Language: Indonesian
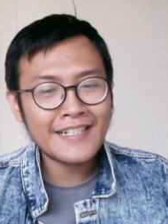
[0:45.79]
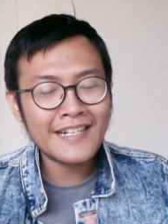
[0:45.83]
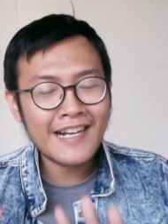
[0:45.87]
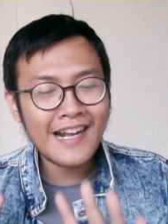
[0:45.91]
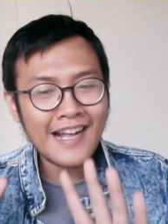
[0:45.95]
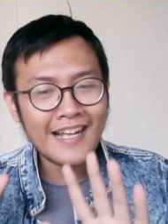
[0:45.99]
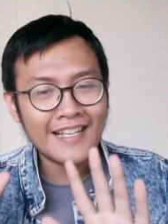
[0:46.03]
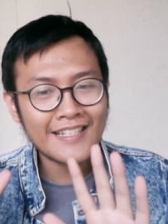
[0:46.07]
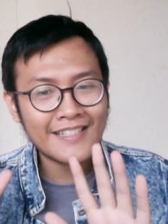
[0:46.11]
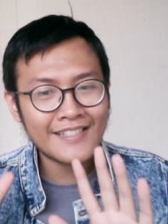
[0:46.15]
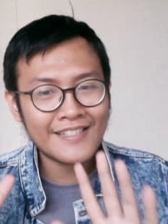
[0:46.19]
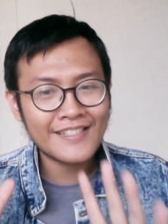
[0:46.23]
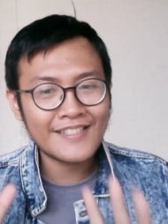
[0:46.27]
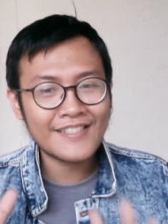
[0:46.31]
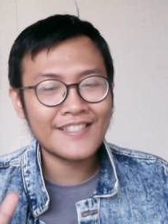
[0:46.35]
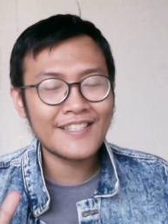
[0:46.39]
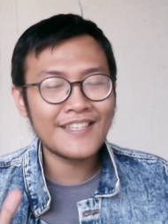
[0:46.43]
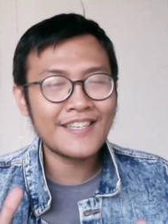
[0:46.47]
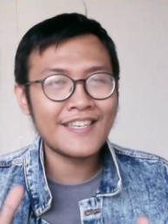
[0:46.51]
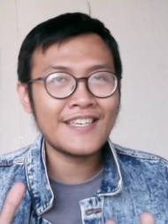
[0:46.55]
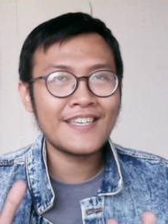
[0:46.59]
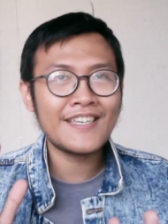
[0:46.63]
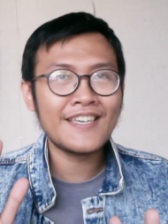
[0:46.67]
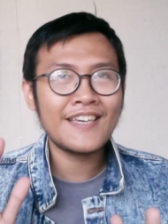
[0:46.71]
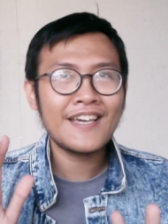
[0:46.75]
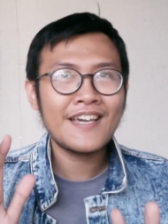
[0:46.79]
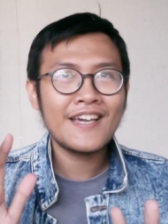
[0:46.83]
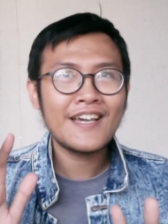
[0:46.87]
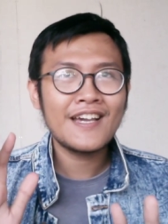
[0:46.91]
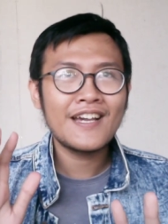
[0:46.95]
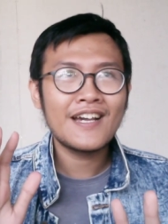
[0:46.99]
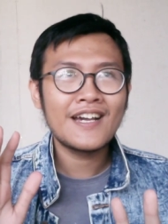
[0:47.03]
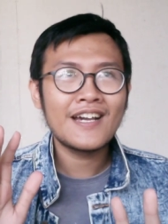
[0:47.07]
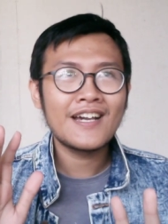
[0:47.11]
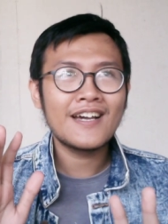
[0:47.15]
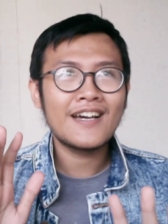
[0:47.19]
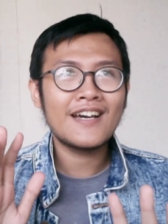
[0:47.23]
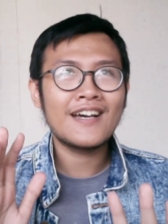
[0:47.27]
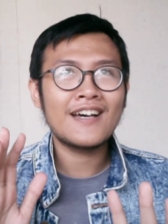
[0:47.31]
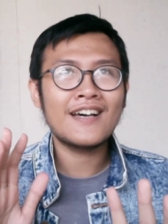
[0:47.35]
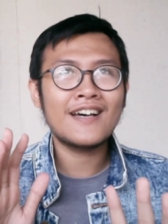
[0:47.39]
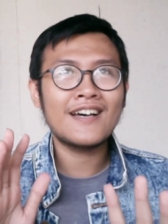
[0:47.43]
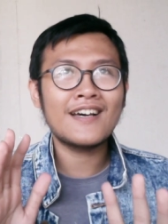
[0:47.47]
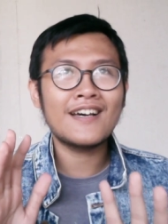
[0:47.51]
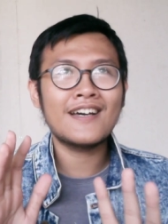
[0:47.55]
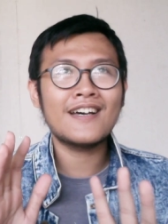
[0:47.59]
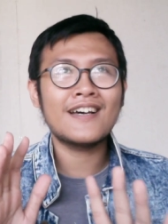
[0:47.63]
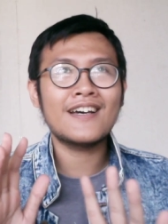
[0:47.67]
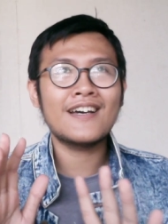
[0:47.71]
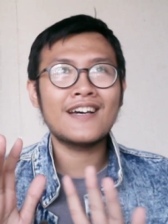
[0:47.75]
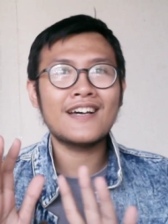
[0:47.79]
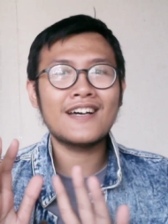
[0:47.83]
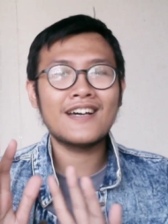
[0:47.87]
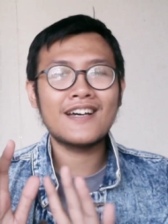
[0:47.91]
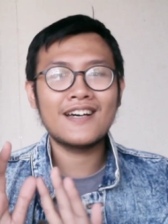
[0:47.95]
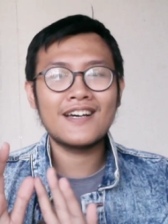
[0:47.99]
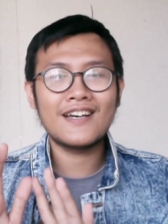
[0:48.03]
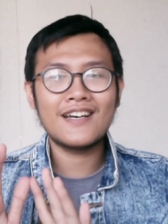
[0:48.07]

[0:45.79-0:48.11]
kasih uh,